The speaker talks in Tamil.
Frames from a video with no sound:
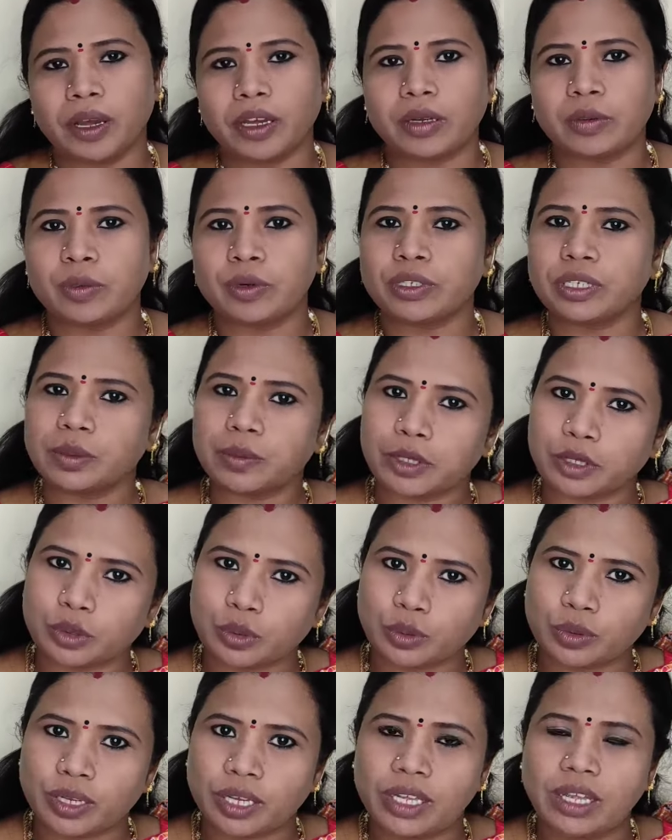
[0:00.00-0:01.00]
பார்க்கும்பொழுது நம்ம
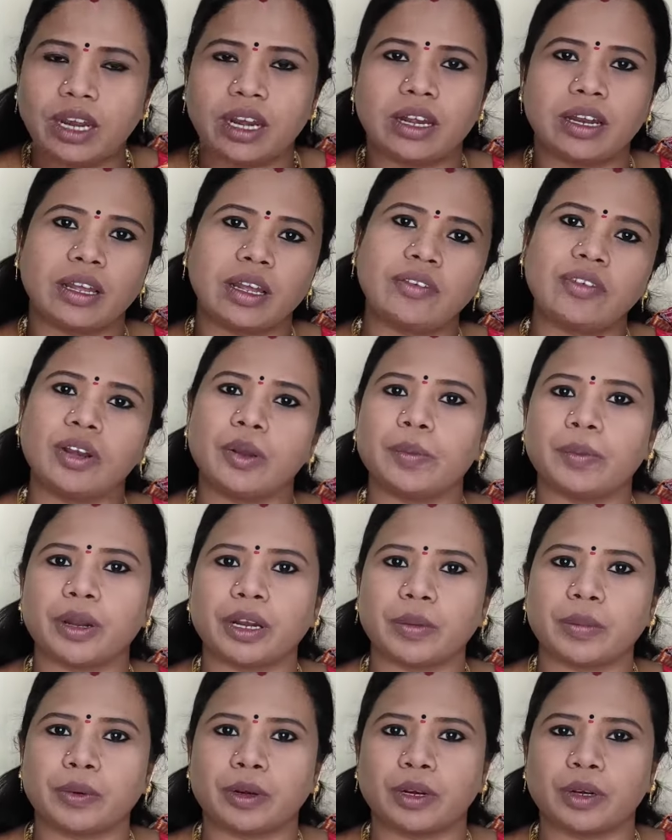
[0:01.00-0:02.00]
துர்கையை அழகாக
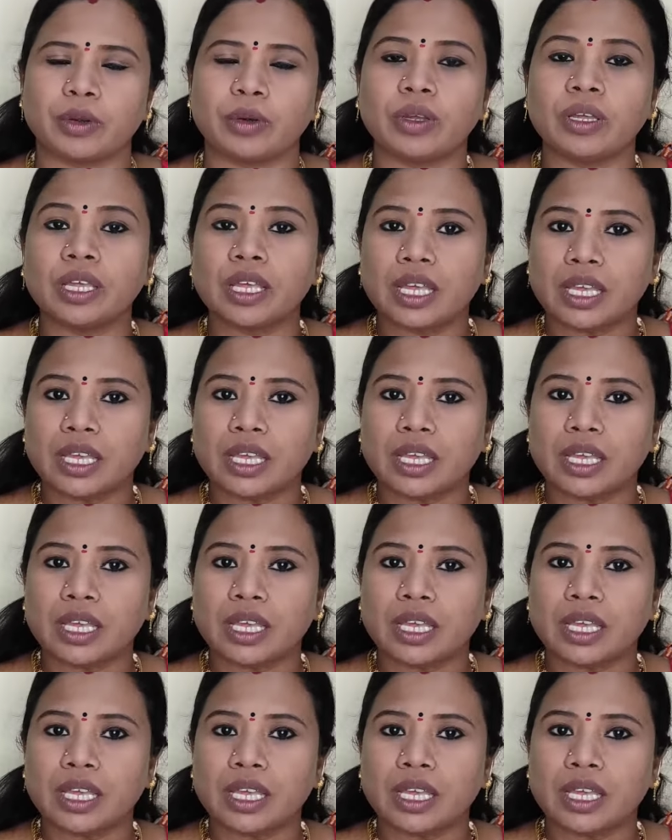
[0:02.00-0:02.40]
வழிபாடு பண்ணணும்